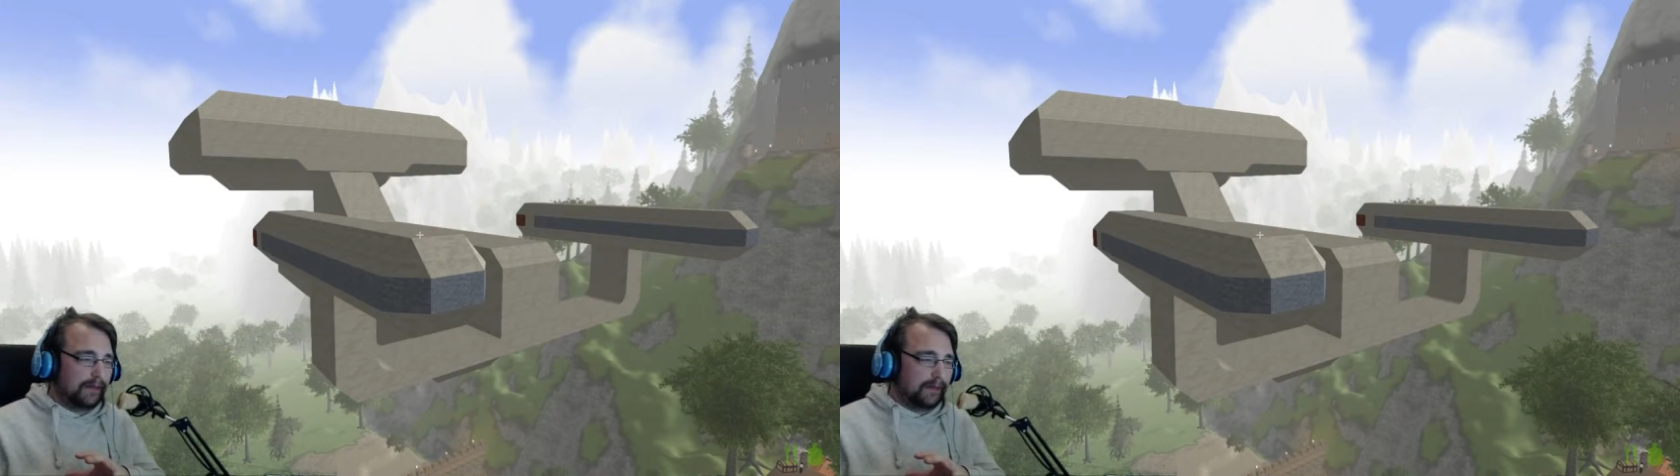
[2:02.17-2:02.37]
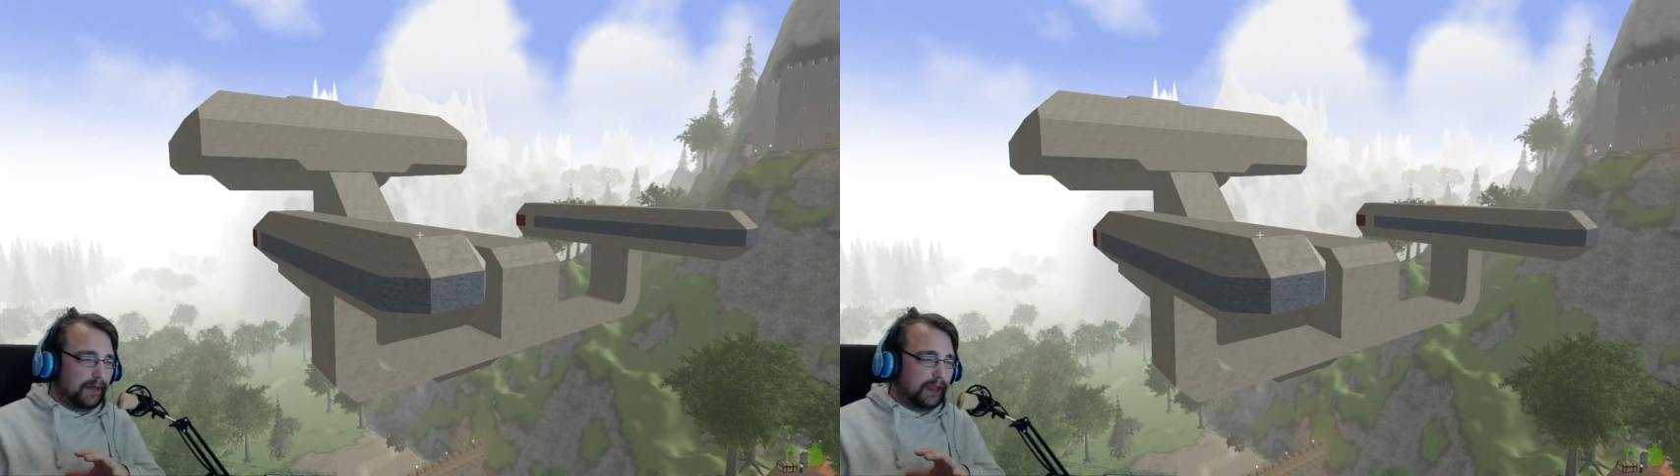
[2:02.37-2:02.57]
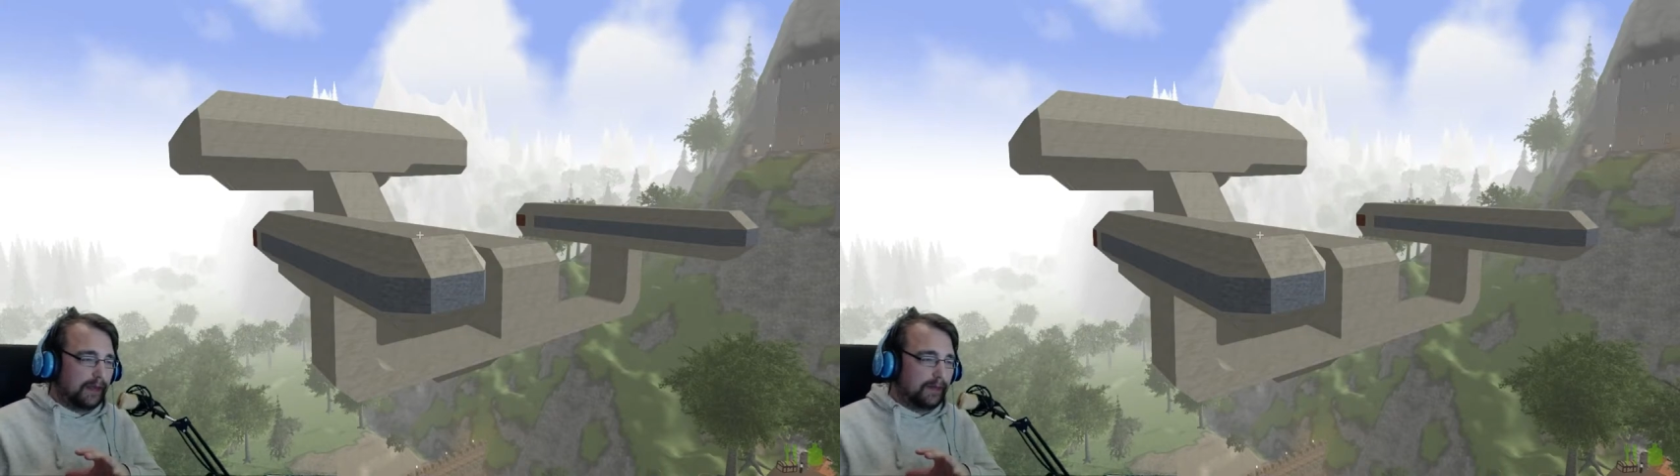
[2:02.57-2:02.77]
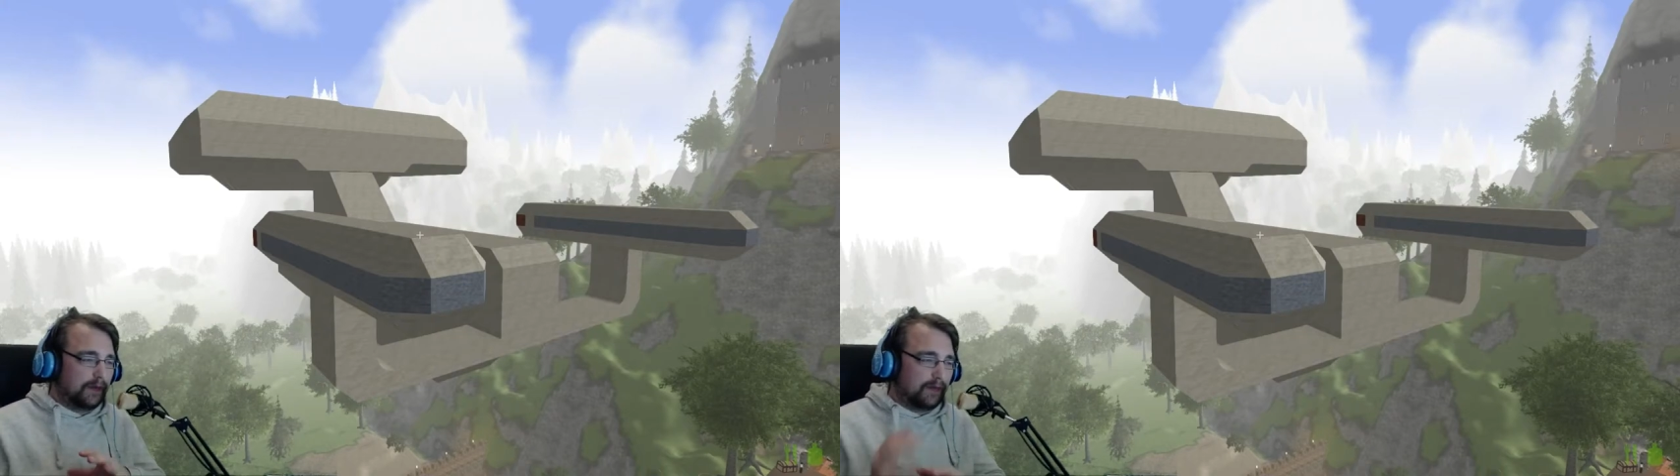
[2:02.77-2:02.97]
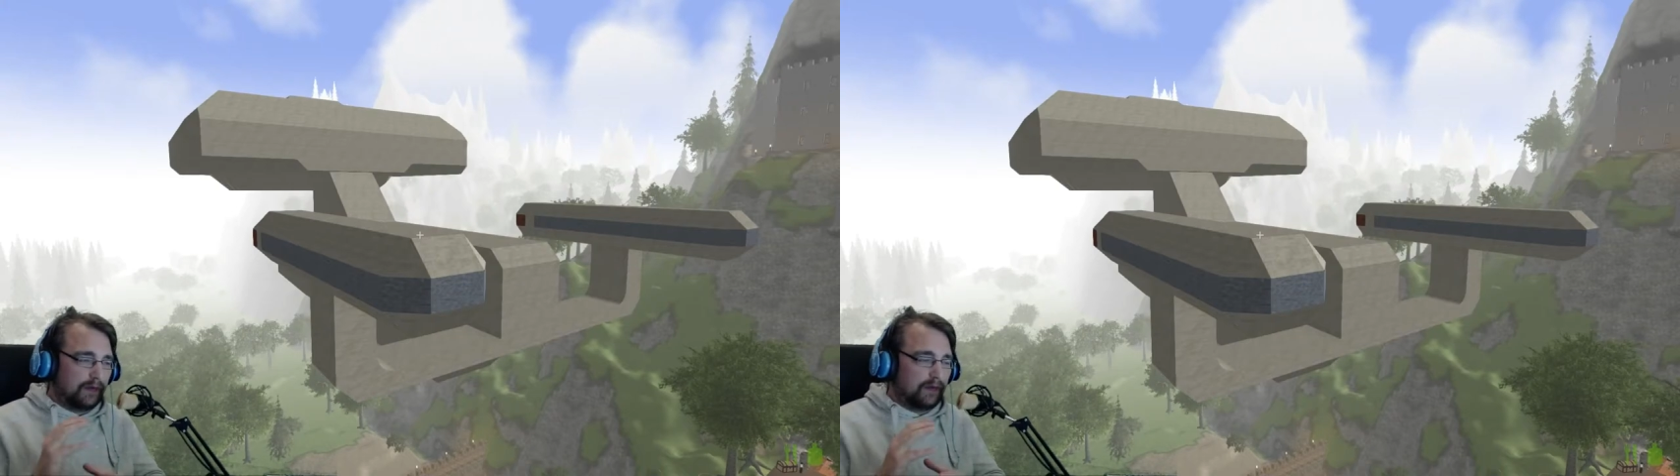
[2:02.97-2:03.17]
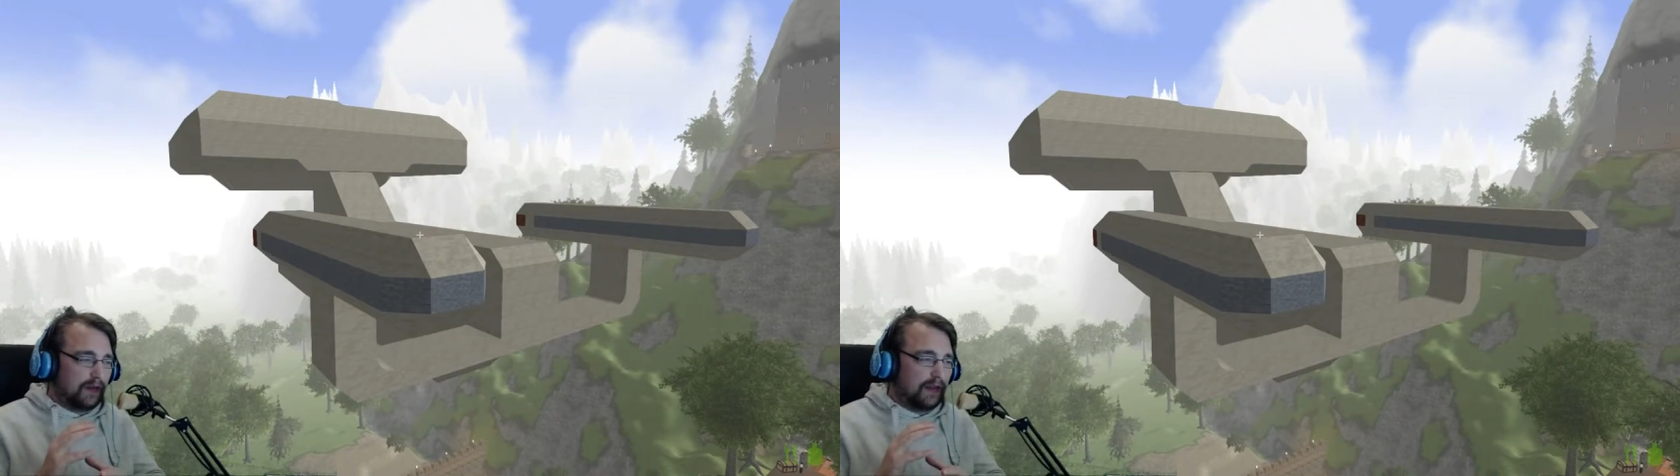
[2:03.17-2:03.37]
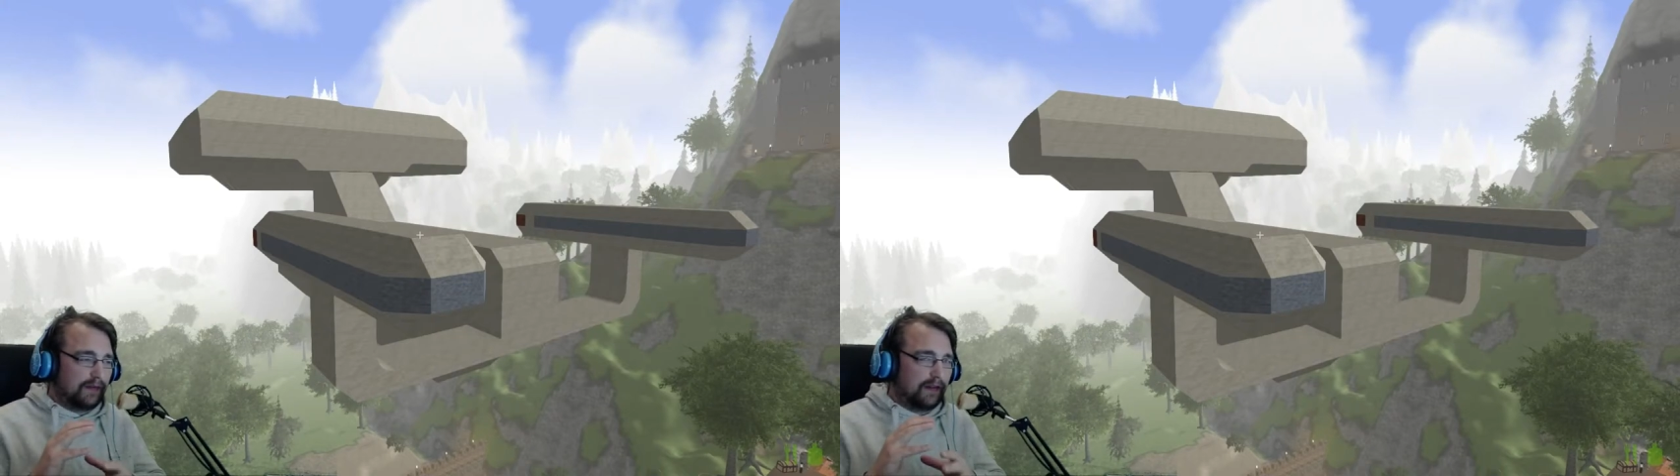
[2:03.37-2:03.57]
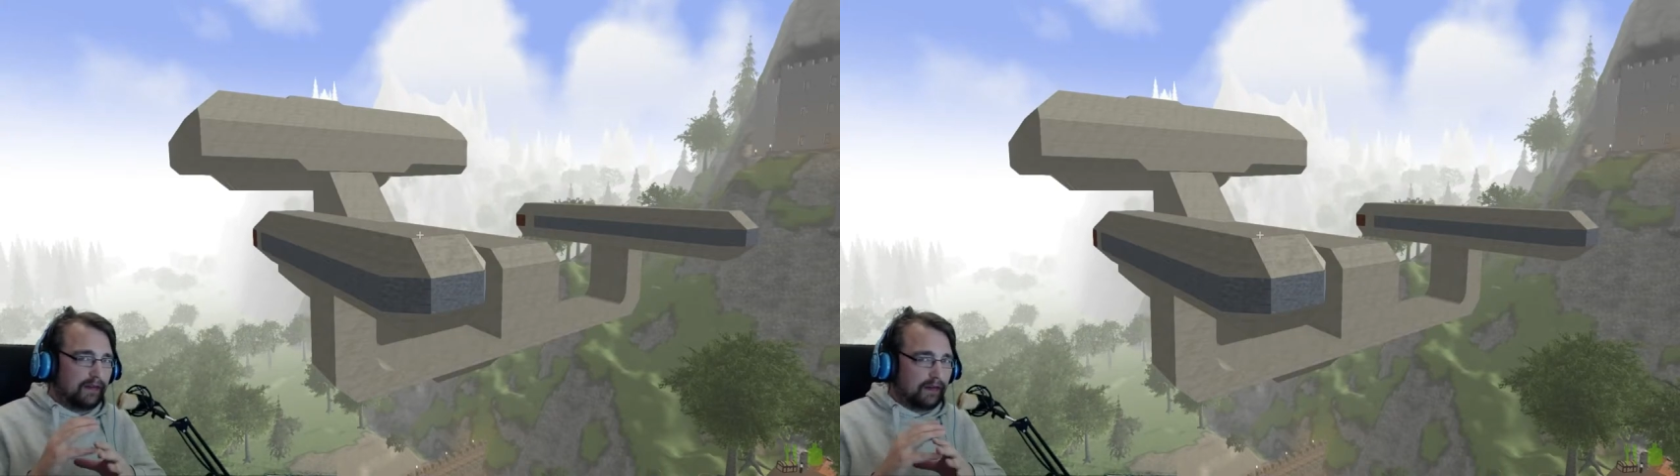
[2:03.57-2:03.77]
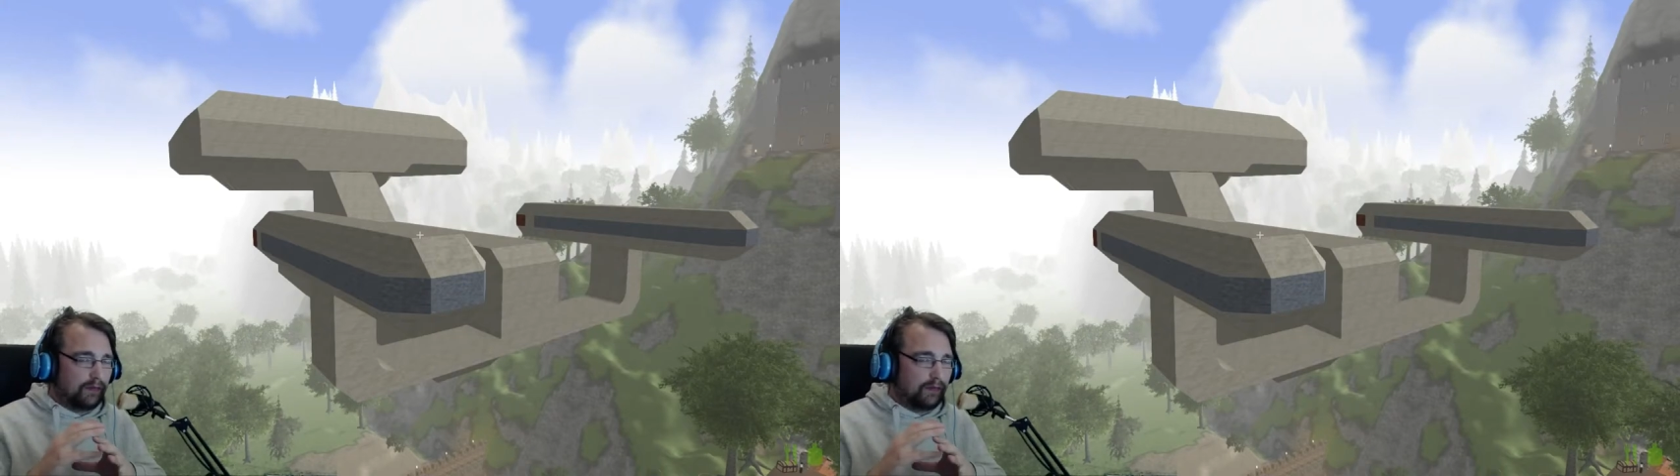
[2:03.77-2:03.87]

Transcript: ähm, dass wir zuerst jetzt das